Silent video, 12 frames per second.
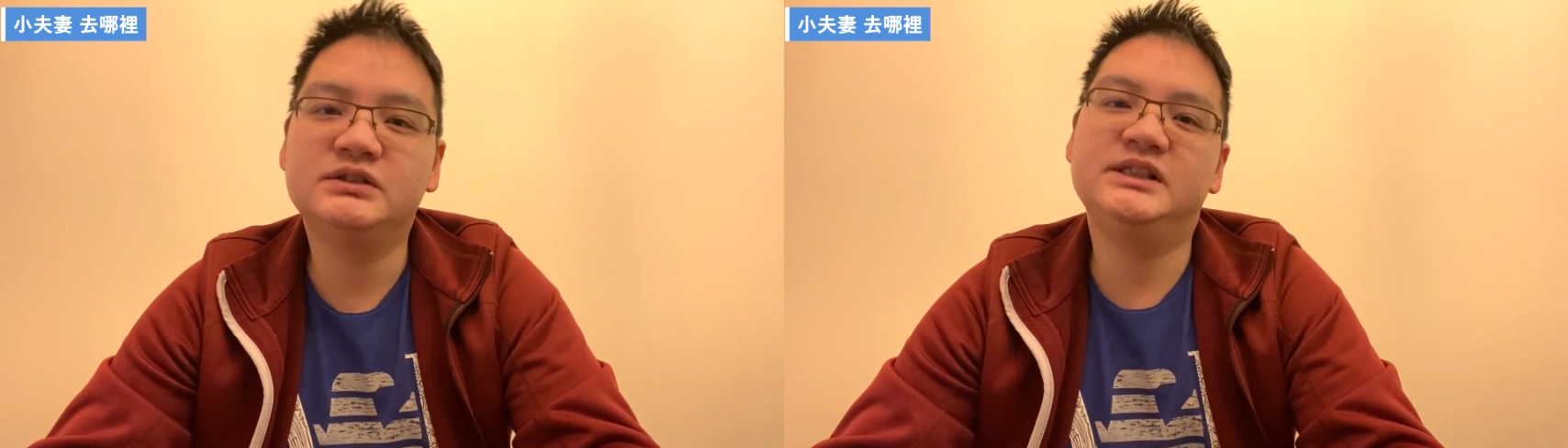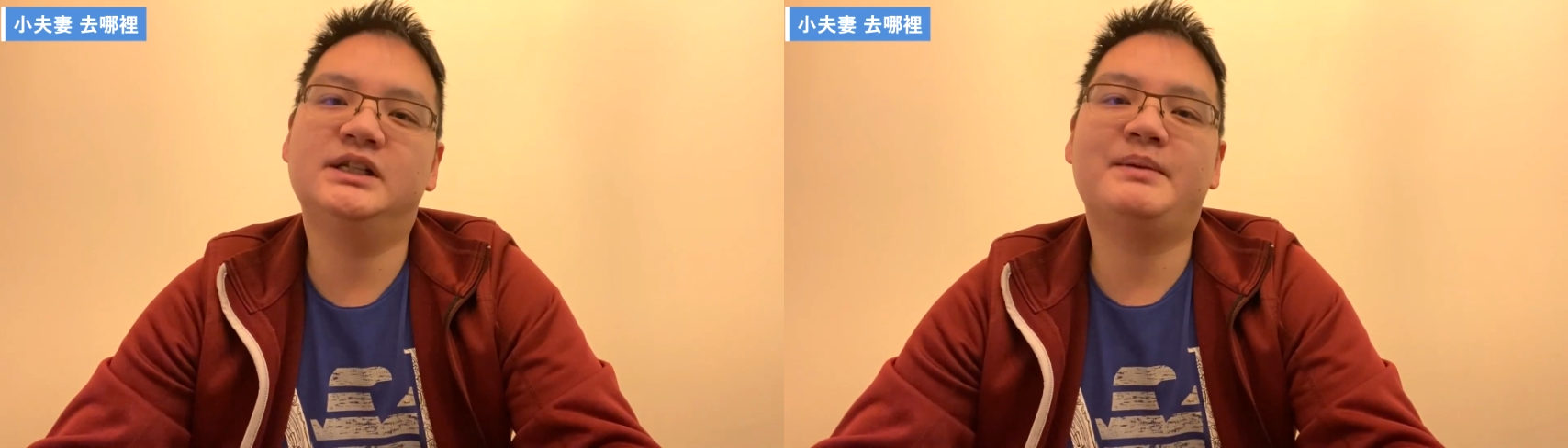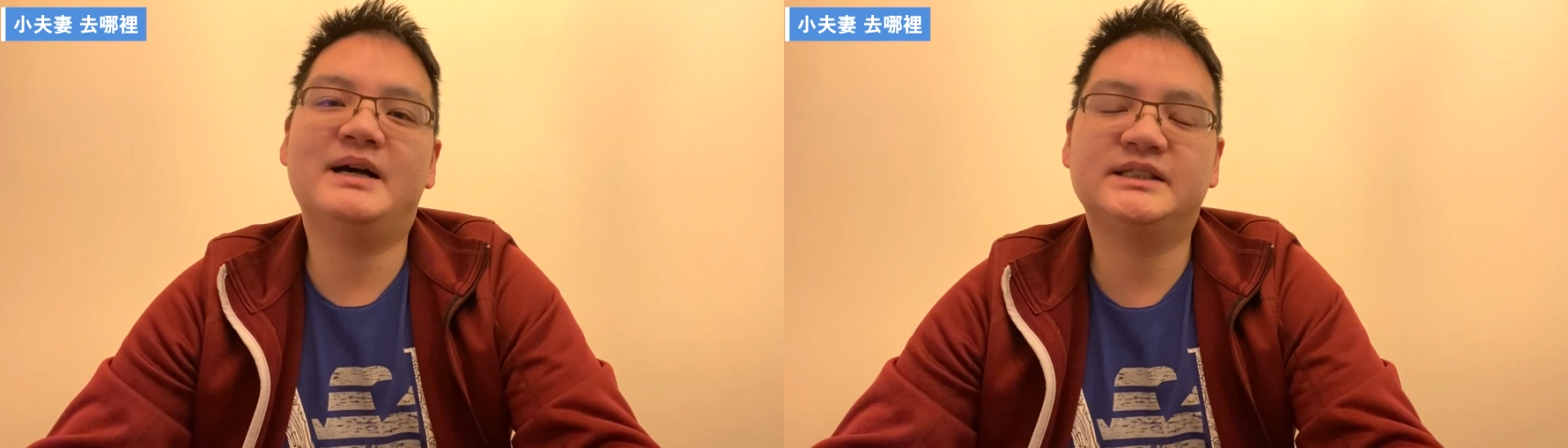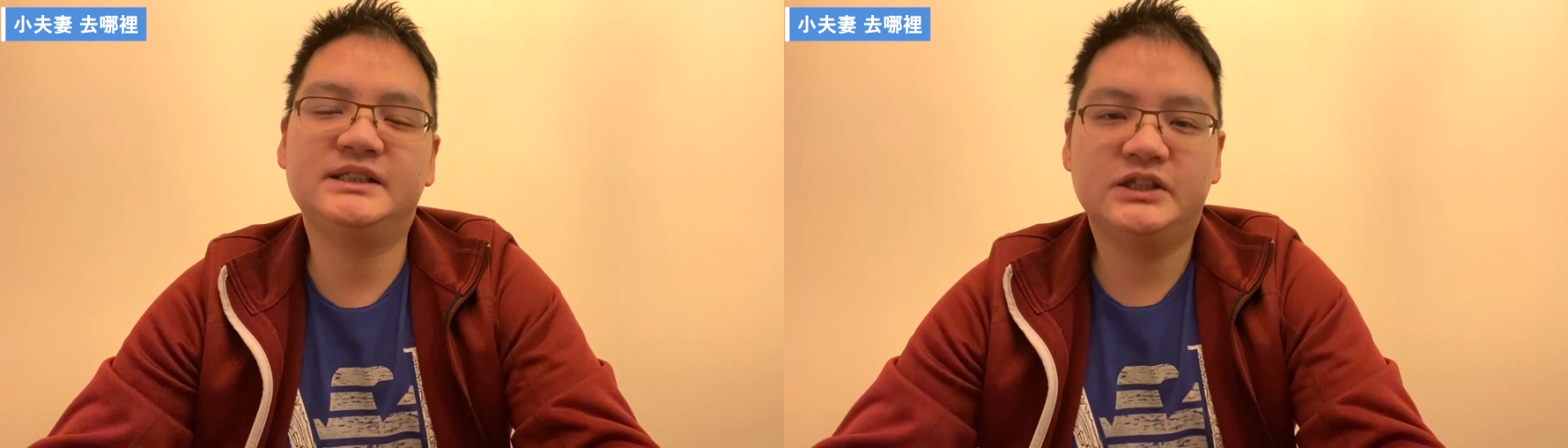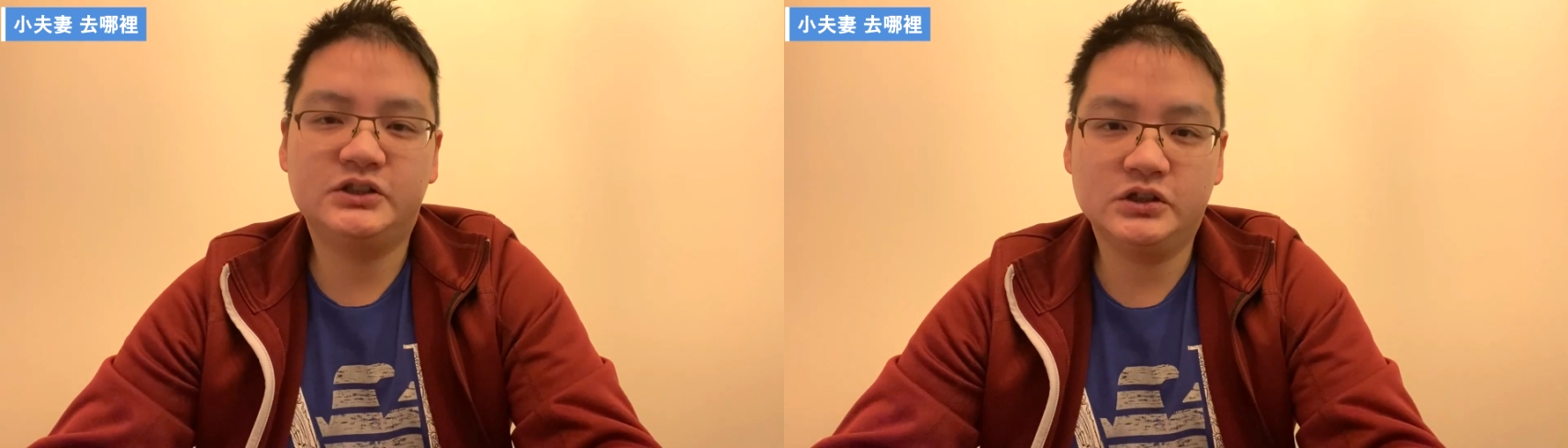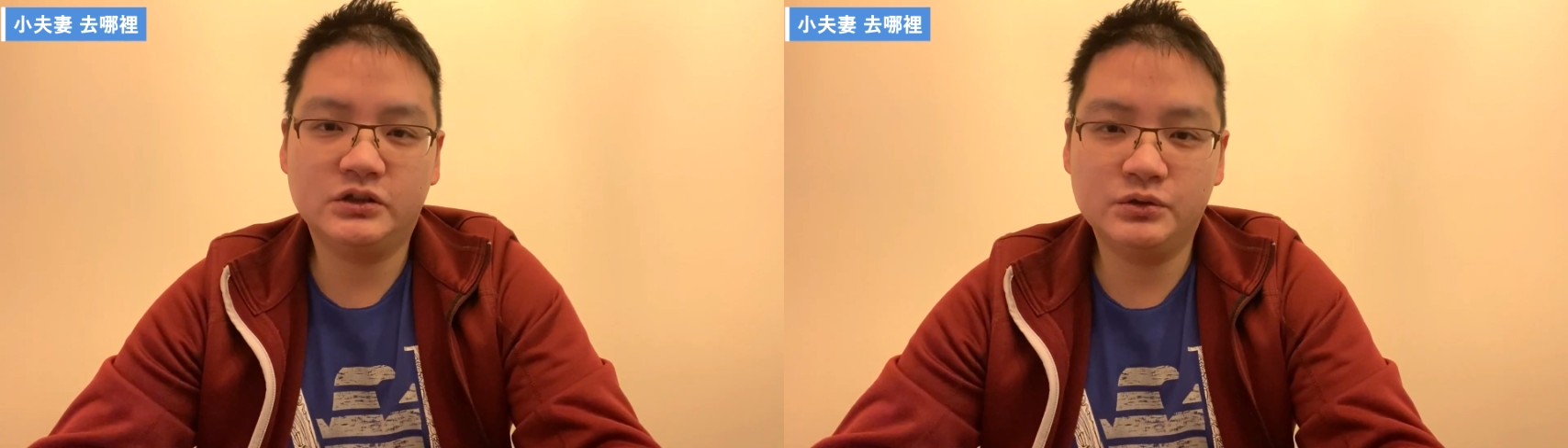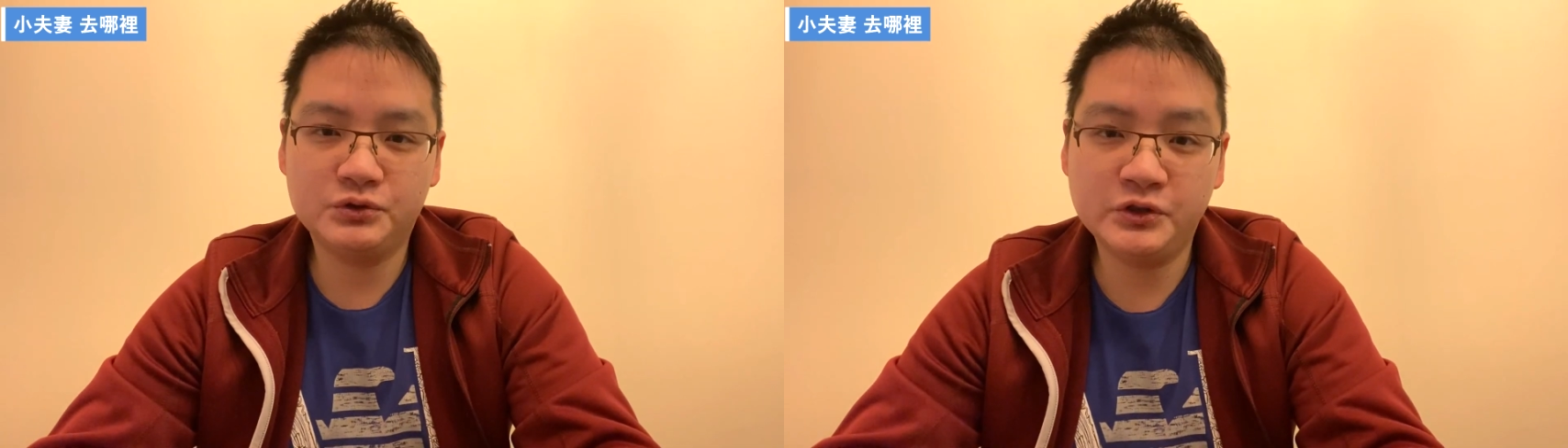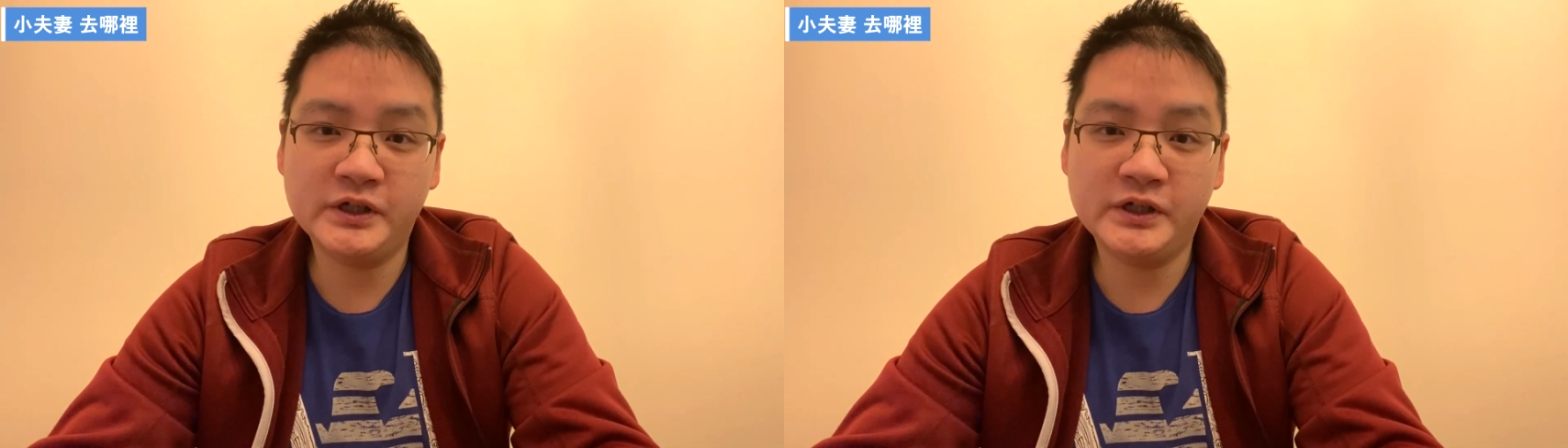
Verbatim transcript: 记得把这些折扣